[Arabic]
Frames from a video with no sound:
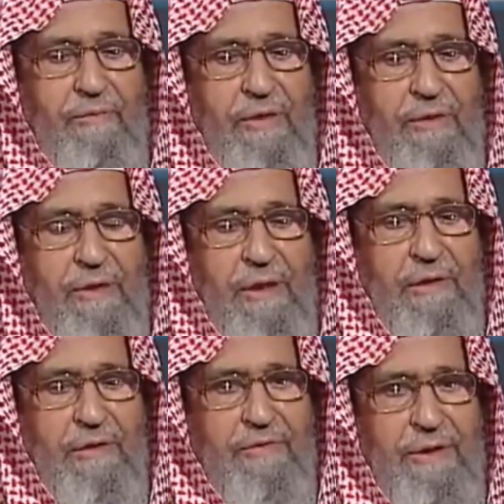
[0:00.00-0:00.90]
أما
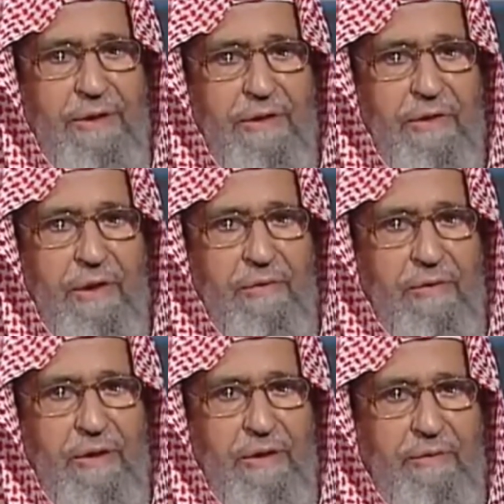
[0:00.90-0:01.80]
بعد فإن
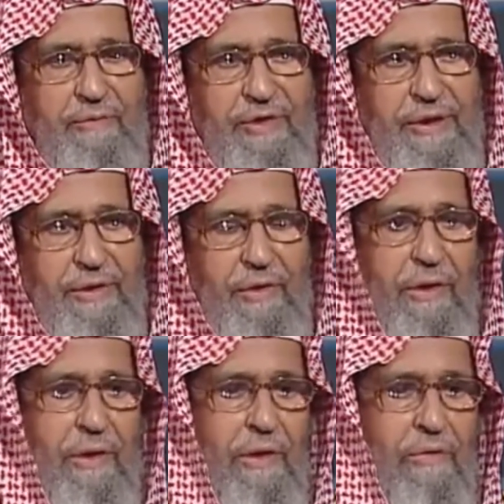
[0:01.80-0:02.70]
طلب العلم
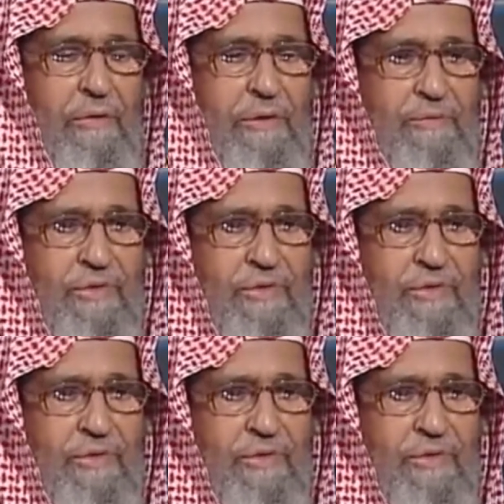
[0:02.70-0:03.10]
فريضة على كل